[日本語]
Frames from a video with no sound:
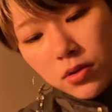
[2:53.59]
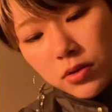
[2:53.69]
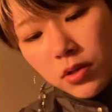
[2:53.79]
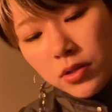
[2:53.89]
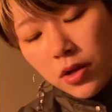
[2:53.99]

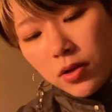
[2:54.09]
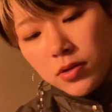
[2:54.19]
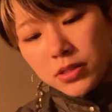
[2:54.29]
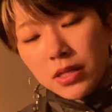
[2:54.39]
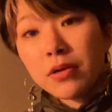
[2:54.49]
ほとんど
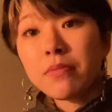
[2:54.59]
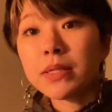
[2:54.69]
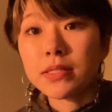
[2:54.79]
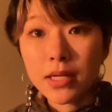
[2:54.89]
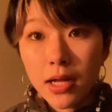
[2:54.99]
落ちておりま
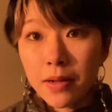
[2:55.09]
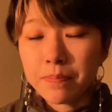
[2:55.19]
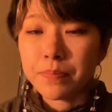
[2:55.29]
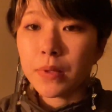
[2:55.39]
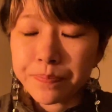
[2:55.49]
すが、
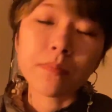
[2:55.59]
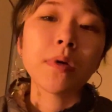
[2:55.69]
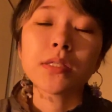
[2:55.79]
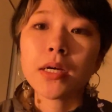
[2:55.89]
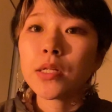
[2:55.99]

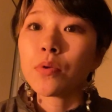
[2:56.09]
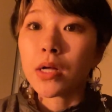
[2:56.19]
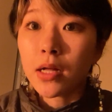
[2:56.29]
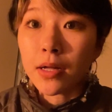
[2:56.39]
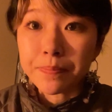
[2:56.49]
マスカラと
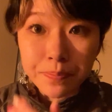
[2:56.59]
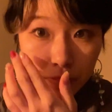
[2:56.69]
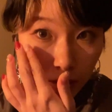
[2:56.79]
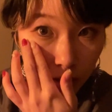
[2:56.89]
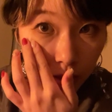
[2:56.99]
か、
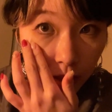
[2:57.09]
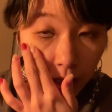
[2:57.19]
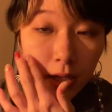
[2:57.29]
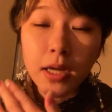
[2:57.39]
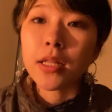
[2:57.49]

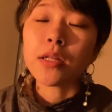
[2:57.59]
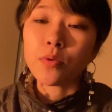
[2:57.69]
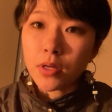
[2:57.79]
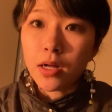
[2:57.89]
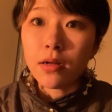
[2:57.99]
アイライナー
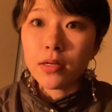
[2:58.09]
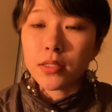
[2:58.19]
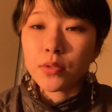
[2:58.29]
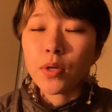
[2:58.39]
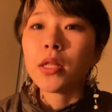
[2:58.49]
とか
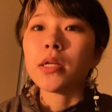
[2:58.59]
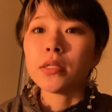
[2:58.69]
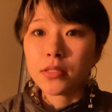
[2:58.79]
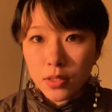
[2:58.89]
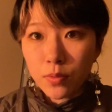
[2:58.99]
取れないん
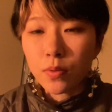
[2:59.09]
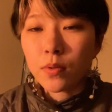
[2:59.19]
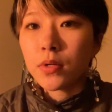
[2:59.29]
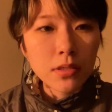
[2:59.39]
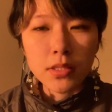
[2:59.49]
ですけど、
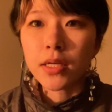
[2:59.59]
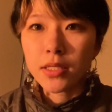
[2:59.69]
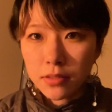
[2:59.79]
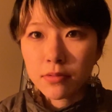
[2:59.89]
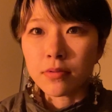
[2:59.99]
最
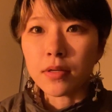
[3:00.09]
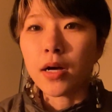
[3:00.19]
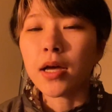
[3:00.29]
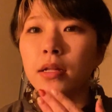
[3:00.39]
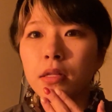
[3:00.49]
近
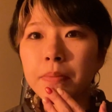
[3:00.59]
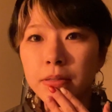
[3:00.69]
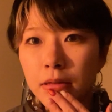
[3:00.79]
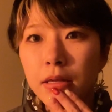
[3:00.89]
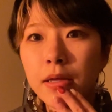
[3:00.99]
改め
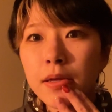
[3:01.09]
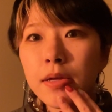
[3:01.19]
て